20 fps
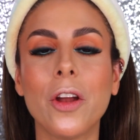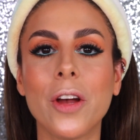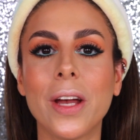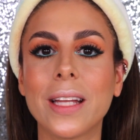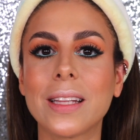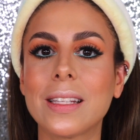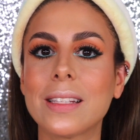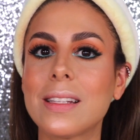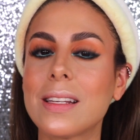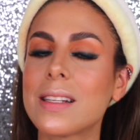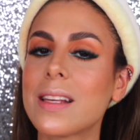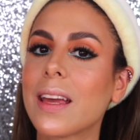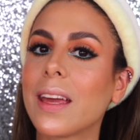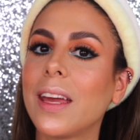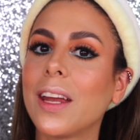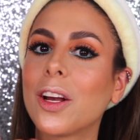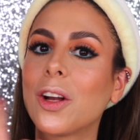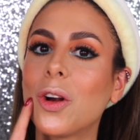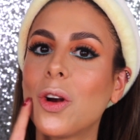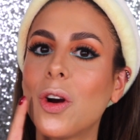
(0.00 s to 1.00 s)
y antes de
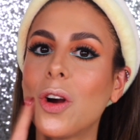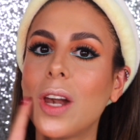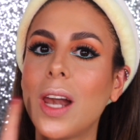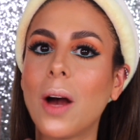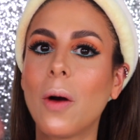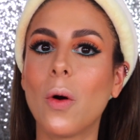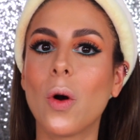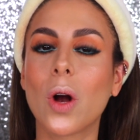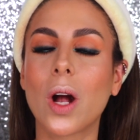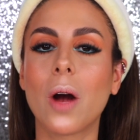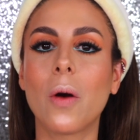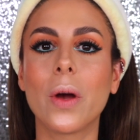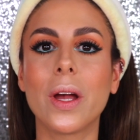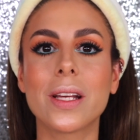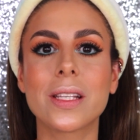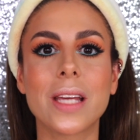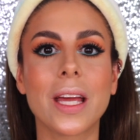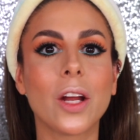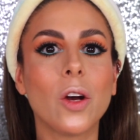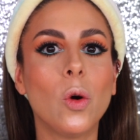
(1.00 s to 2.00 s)
seguir con la boca voy a
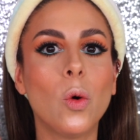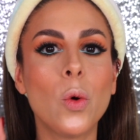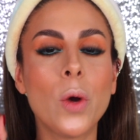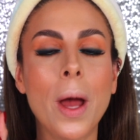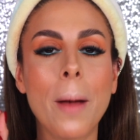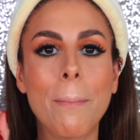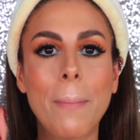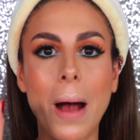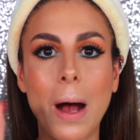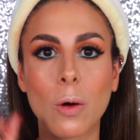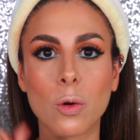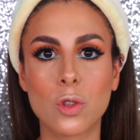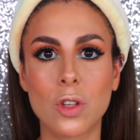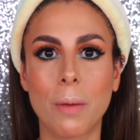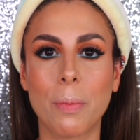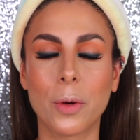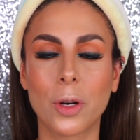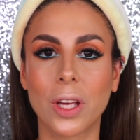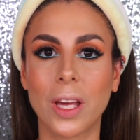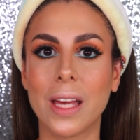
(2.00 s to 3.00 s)
hacer una
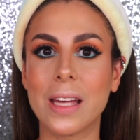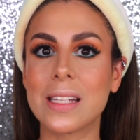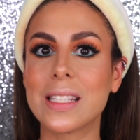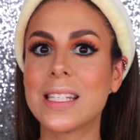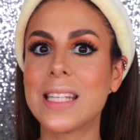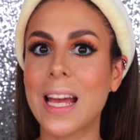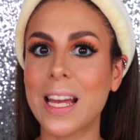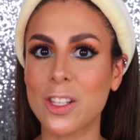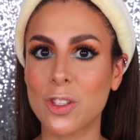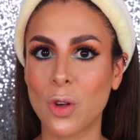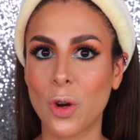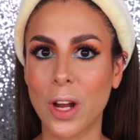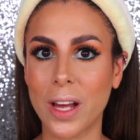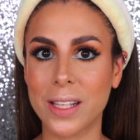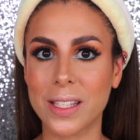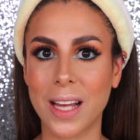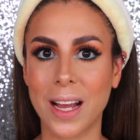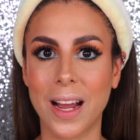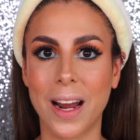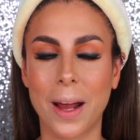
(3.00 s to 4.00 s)
pausa porque ya es hora
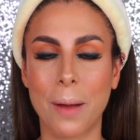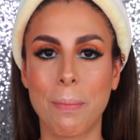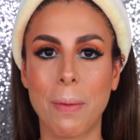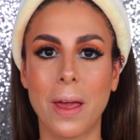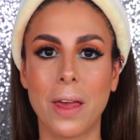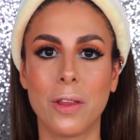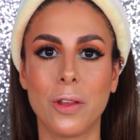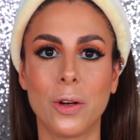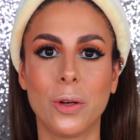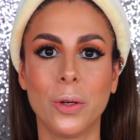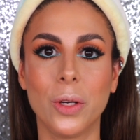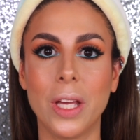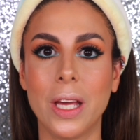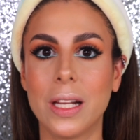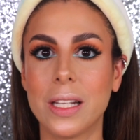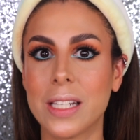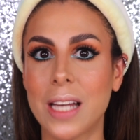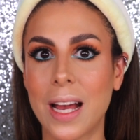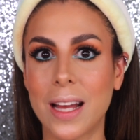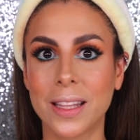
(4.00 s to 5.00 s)
de sacar a Pedro y
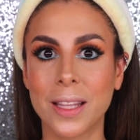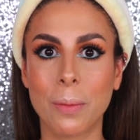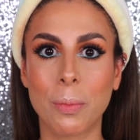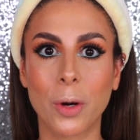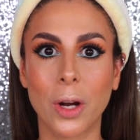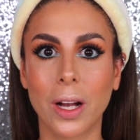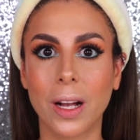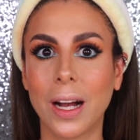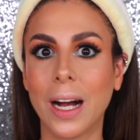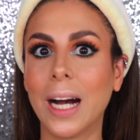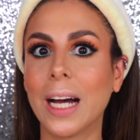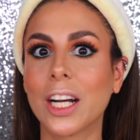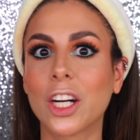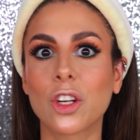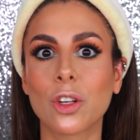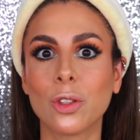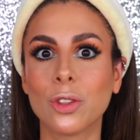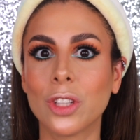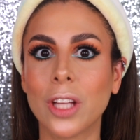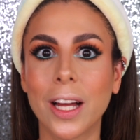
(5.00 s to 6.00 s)
él ya anda por acá
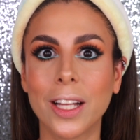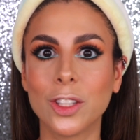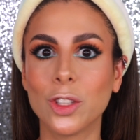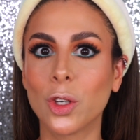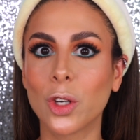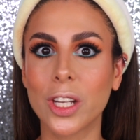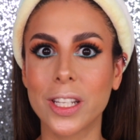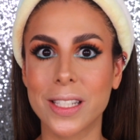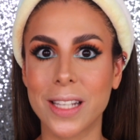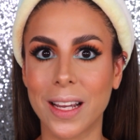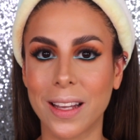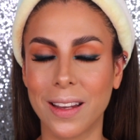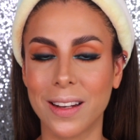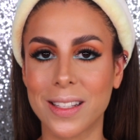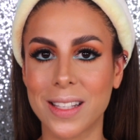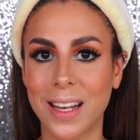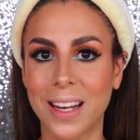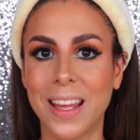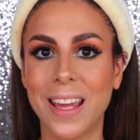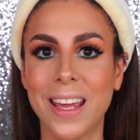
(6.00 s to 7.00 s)
rondando que ya quiere
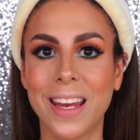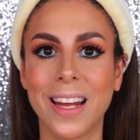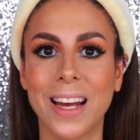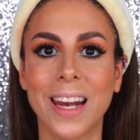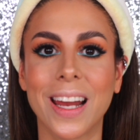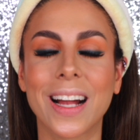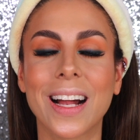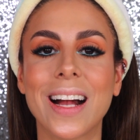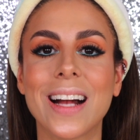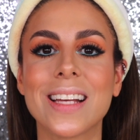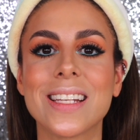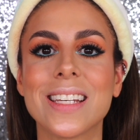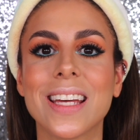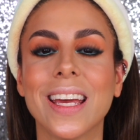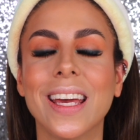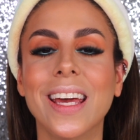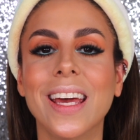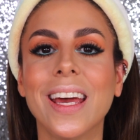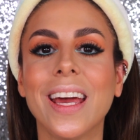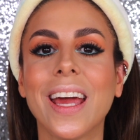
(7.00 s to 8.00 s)
salir a la
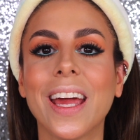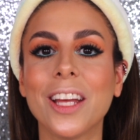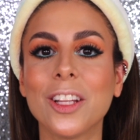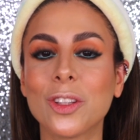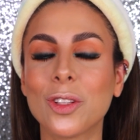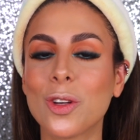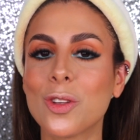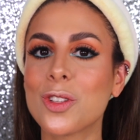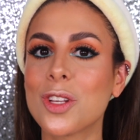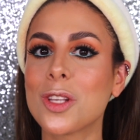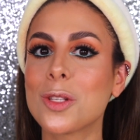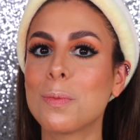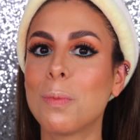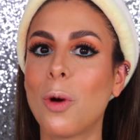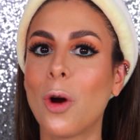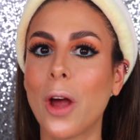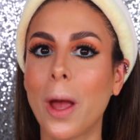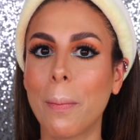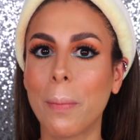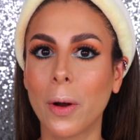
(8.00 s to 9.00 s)
calle. Entonces
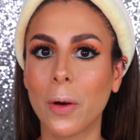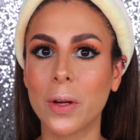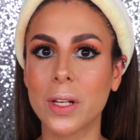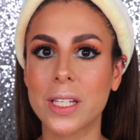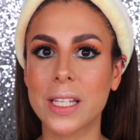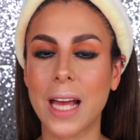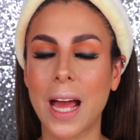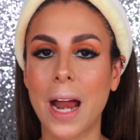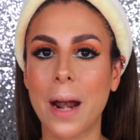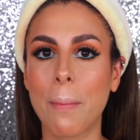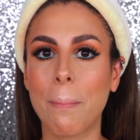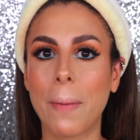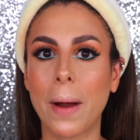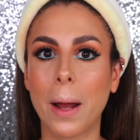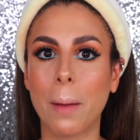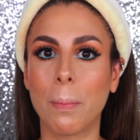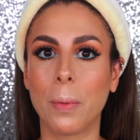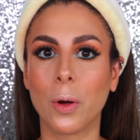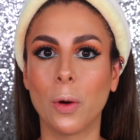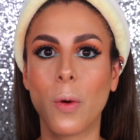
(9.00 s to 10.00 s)
voy a aprovechar
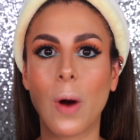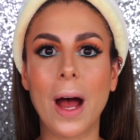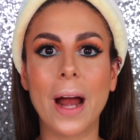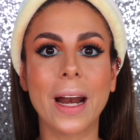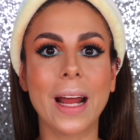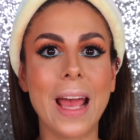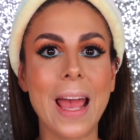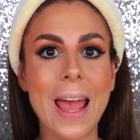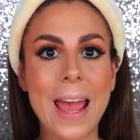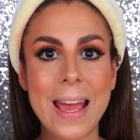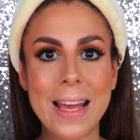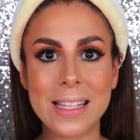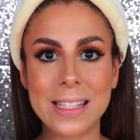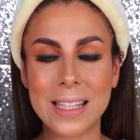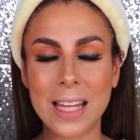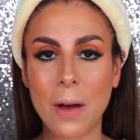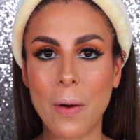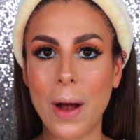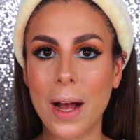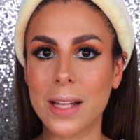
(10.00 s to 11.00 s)
para probar
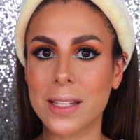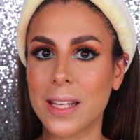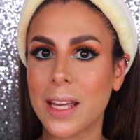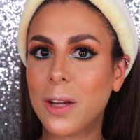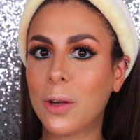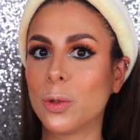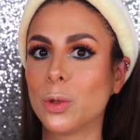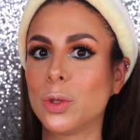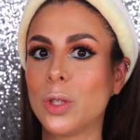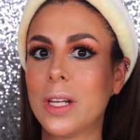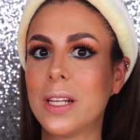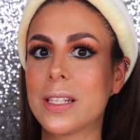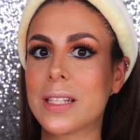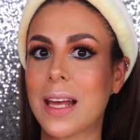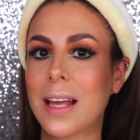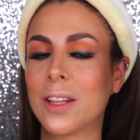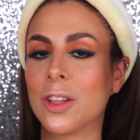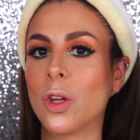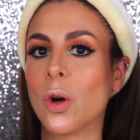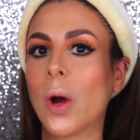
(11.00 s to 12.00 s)
esta base
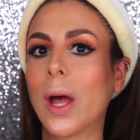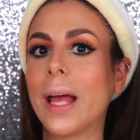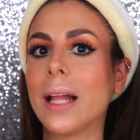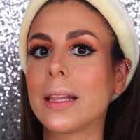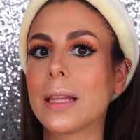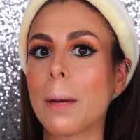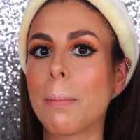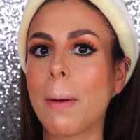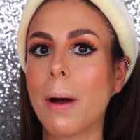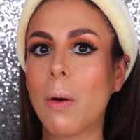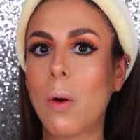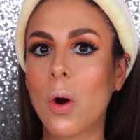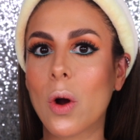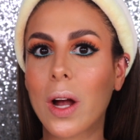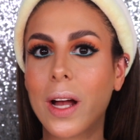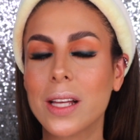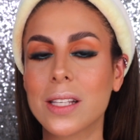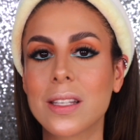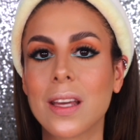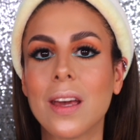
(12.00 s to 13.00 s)
utilizando el
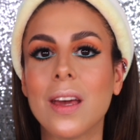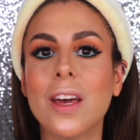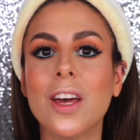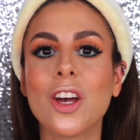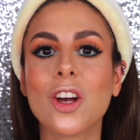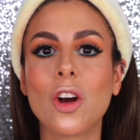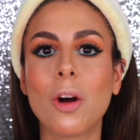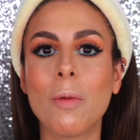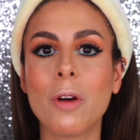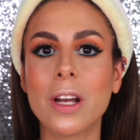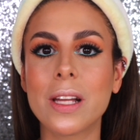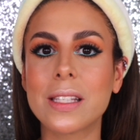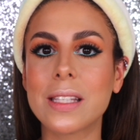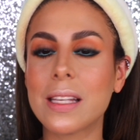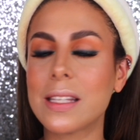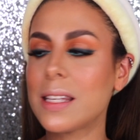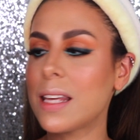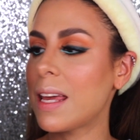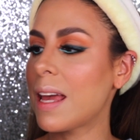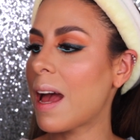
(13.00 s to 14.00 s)
tapabocas como les
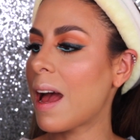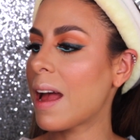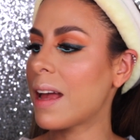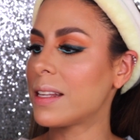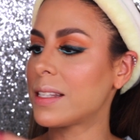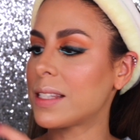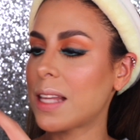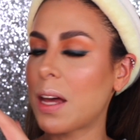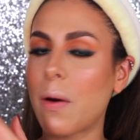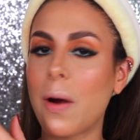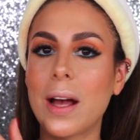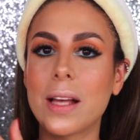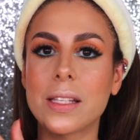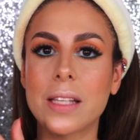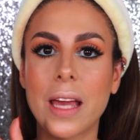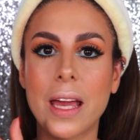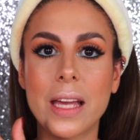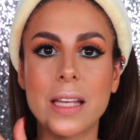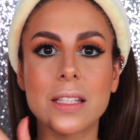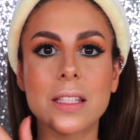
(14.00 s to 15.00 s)
decía, esta
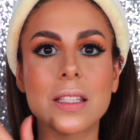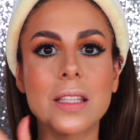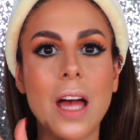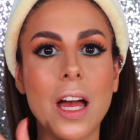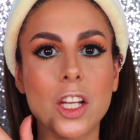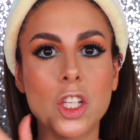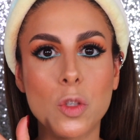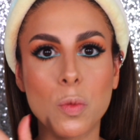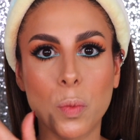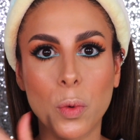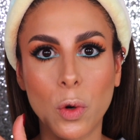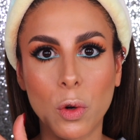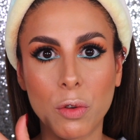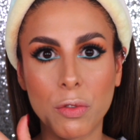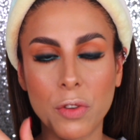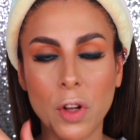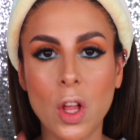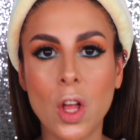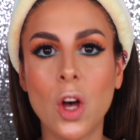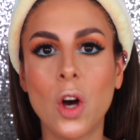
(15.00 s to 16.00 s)
base es touch
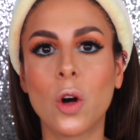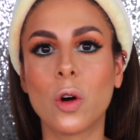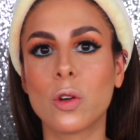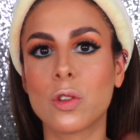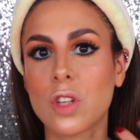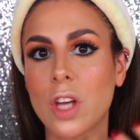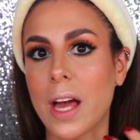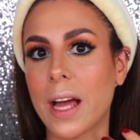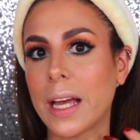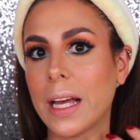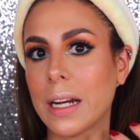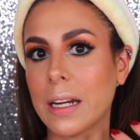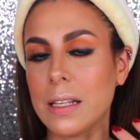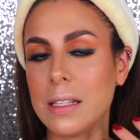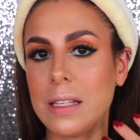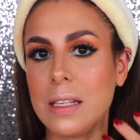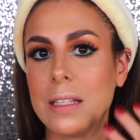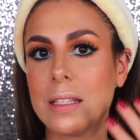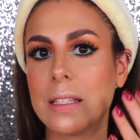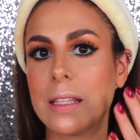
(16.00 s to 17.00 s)
proof, o sea que
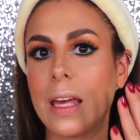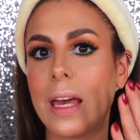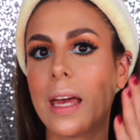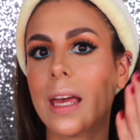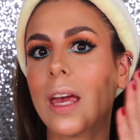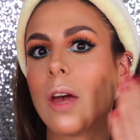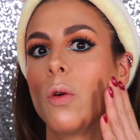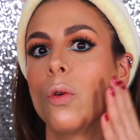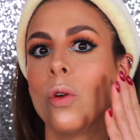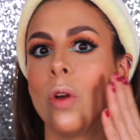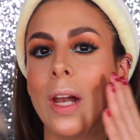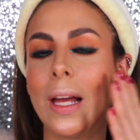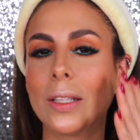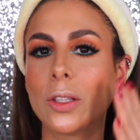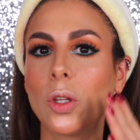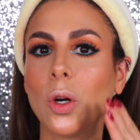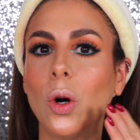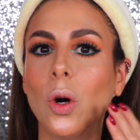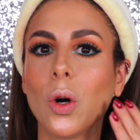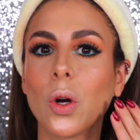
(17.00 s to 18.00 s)
resiste que uno
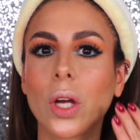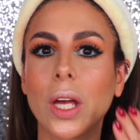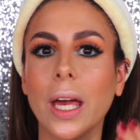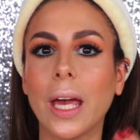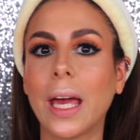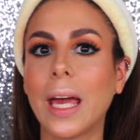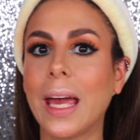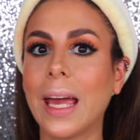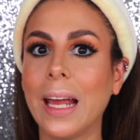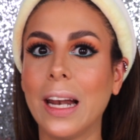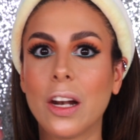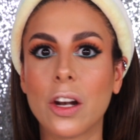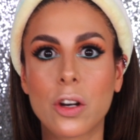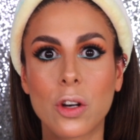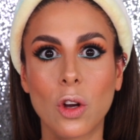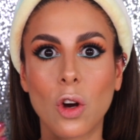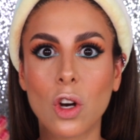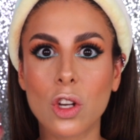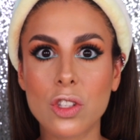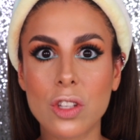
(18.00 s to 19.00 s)
la toque, el
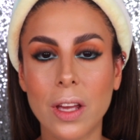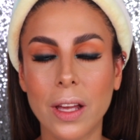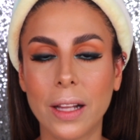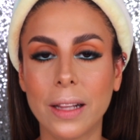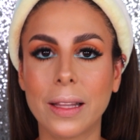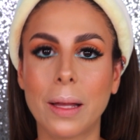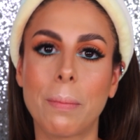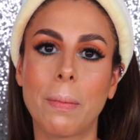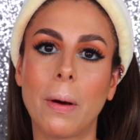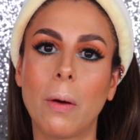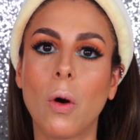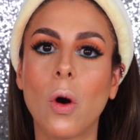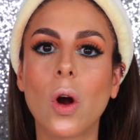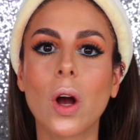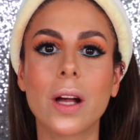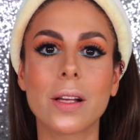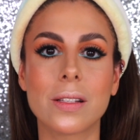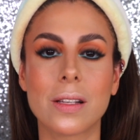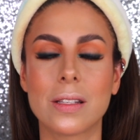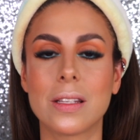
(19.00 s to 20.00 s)
roce del
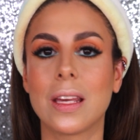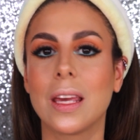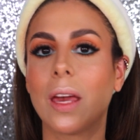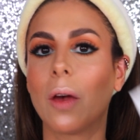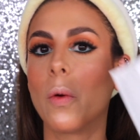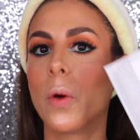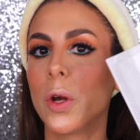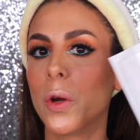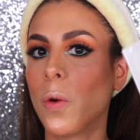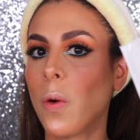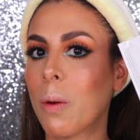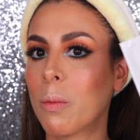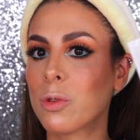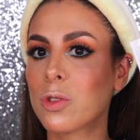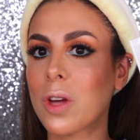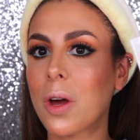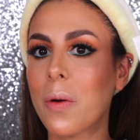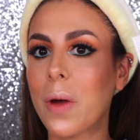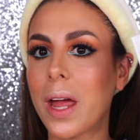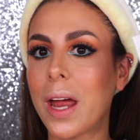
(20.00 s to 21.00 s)
tapabocas, así que bueno,
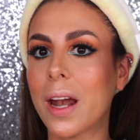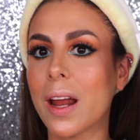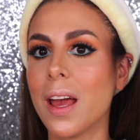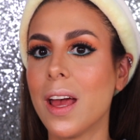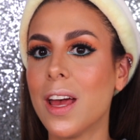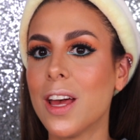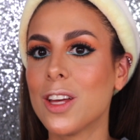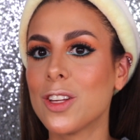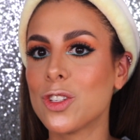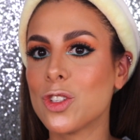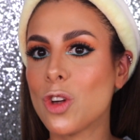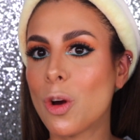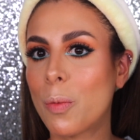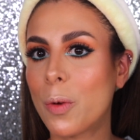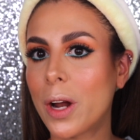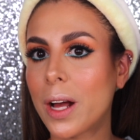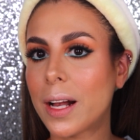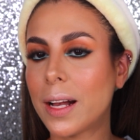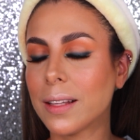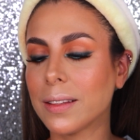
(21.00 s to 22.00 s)
vamos a ver. Yo
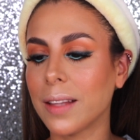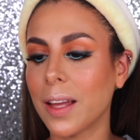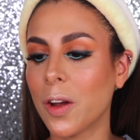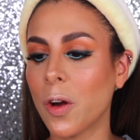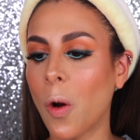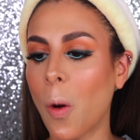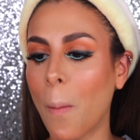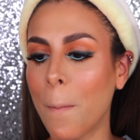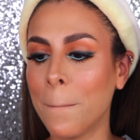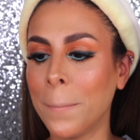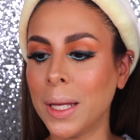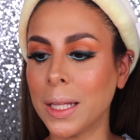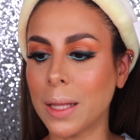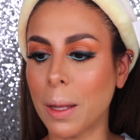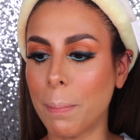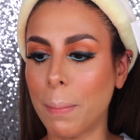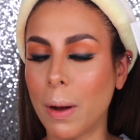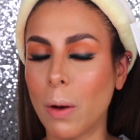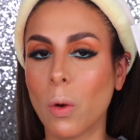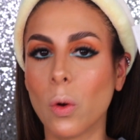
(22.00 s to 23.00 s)
por acá tengo mi
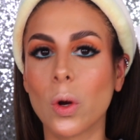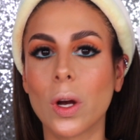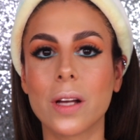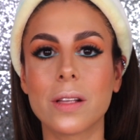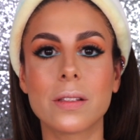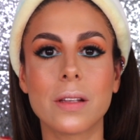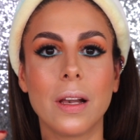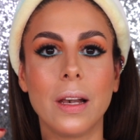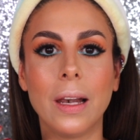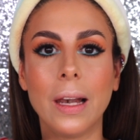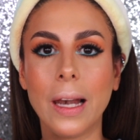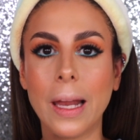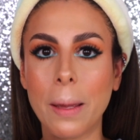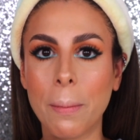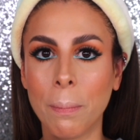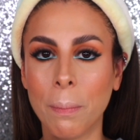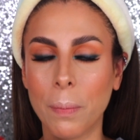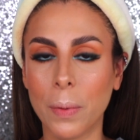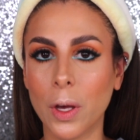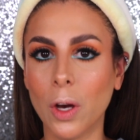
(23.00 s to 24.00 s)
tapabocas
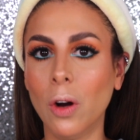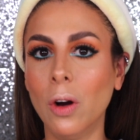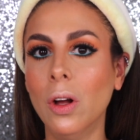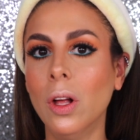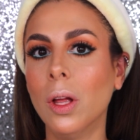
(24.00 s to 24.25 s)
limpio,